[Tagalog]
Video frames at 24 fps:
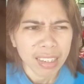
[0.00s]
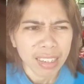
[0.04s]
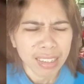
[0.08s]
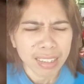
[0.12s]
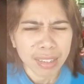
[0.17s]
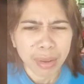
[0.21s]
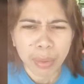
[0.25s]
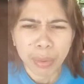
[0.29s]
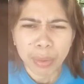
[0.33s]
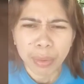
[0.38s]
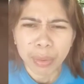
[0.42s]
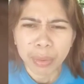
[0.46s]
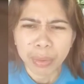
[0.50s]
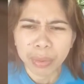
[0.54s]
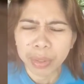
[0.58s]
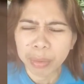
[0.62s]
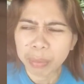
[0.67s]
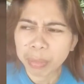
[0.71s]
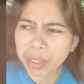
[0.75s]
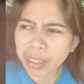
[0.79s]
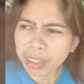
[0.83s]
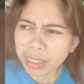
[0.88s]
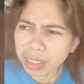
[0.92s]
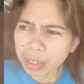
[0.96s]
Isang kung
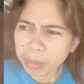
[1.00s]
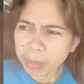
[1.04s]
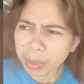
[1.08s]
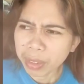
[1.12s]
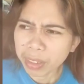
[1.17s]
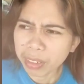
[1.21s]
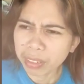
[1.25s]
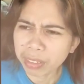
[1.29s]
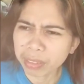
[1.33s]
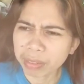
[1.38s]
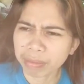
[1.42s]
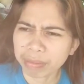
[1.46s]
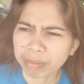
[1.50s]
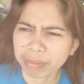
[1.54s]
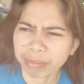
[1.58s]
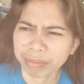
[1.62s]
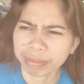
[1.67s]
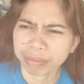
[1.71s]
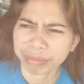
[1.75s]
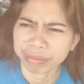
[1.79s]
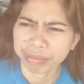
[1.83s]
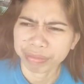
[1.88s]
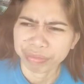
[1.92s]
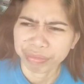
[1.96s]
naman din naman.
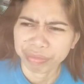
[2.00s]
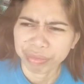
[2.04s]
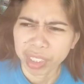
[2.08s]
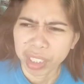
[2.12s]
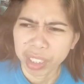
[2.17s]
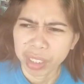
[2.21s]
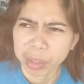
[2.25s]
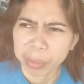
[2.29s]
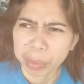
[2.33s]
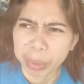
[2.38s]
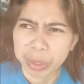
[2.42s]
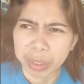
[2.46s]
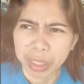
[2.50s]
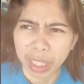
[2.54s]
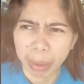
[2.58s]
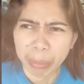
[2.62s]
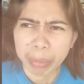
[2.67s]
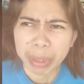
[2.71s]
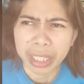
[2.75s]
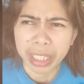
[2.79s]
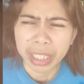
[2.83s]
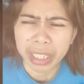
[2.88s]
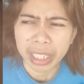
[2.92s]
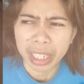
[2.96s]
Pero
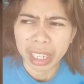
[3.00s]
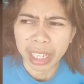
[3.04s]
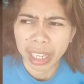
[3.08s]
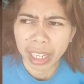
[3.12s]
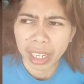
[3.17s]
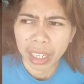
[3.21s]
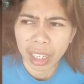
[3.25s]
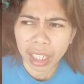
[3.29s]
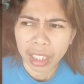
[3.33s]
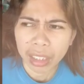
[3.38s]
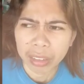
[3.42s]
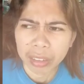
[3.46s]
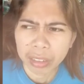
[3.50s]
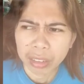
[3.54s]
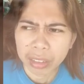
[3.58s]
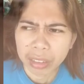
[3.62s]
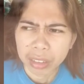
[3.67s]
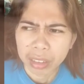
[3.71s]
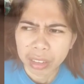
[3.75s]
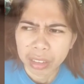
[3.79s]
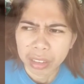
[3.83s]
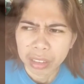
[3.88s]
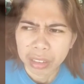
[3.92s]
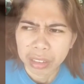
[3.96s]
sabi nga nila eh, ano,
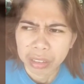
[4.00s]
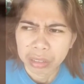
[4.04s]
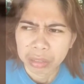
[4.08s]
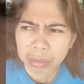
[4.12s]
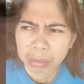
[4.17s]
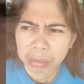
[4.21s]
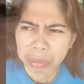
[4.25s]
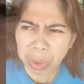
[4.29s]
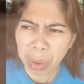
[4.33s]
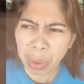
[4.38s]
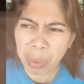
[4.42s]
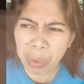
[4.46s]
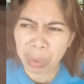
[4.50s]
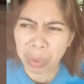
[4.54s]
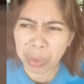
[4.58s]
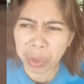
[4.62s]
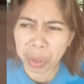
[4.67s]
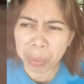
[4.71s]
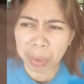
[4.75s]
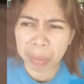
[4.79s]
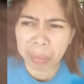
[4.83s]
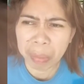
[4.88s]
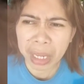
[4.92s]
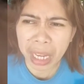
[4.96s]
akong kung
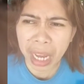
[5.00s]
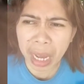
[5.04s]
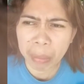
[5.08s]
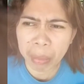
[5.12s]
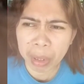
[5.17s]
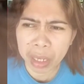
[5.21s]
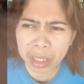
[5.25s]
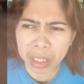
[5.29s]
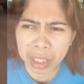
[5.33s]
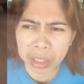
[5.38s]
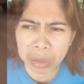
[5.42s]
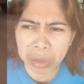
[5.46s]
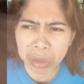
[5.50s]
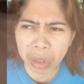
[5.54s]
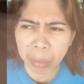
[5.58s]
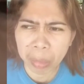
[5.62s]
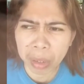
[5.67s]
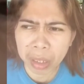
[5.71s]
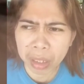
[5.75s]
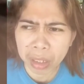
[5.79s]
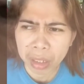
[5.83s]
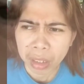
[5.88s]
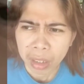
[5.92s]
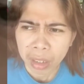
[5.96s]
naman mayaman, dito
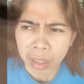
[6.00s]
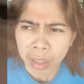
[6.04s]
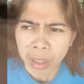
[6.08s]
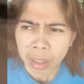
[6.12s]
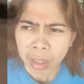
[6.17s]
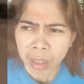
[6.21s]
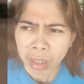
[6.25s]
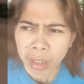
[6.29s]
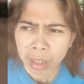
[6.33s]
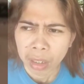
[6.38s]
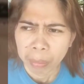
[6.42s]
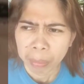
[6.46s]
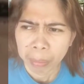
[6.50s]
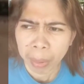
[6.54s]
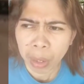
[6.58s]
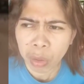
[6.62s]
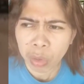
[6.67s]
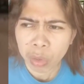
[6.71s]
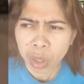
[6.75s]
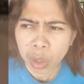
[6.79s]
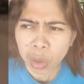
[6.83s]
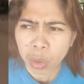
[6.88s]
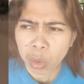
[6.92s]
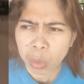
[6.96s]
naman,
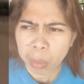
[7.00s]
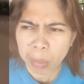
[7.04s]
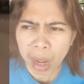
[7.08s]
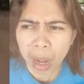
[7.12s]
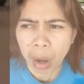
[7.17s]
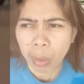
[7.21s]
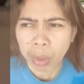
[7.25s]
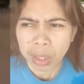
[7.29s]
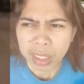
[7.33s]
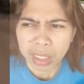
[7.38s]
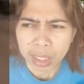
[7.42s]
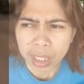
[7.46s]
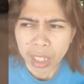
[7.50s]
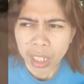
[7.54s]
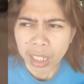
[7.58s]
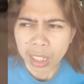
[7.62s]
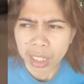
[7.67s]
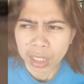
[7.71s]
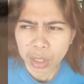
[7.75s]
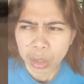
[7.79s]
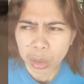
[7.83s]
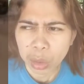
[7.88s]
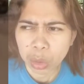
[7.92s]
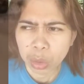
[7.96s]
paano daw kung hawa sila,
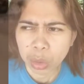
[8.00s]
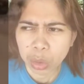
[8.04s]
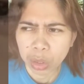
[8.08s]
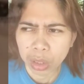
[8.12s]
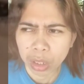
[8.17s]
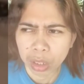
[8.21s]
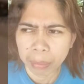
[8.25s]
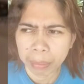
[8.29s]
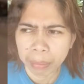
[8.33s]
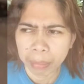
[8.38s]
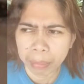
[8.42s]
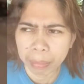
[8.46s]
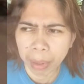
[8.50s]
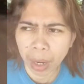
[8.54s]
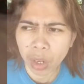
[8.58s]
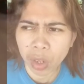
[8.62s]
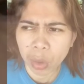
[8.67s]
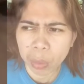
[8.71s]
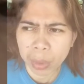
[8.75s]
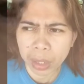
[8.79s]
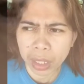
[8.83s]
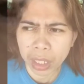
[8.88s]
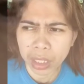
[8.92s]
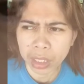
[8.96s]
ganito, eh,
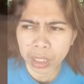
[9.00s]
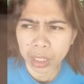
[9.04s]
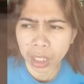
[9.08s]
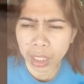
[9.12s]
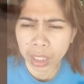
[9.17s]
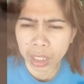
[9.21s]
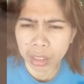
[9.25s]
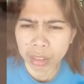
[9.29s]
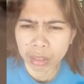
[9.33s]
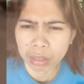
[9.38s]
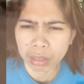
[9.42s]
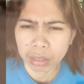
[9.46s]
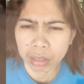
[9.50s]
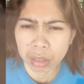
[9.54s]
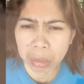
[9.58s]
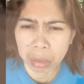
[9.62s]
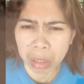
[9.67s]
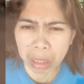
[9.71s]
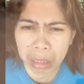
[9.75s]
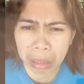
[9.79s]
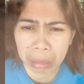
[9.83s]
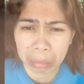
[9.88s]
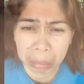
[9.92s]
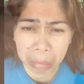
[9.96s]
baka daw magkasakit, di
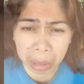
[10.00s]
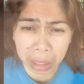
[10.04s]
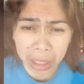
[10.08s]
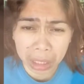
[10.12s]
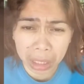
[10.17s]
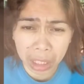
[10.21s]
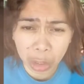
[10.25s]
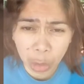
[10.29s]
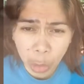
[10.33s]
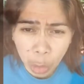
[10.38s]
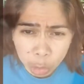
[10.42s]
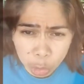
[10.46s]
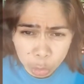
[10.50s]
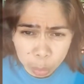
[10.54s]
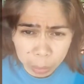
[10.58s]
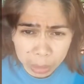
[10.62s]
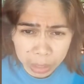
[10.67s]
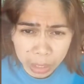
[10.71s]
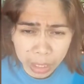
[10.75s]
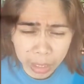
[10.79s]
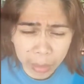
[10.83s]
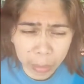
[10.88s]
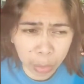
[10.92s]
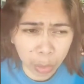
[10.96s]
ba? Magiging cause
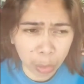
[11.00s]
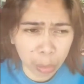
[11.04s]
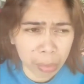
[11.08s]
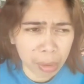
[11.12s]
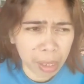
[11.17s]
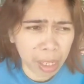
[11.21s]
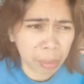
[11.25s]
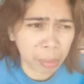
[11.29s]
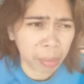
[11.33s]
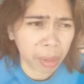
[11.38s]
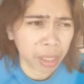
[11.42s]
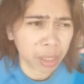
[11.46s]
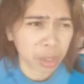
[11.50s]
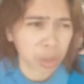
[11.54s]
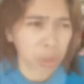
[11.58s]
pa tayong problema.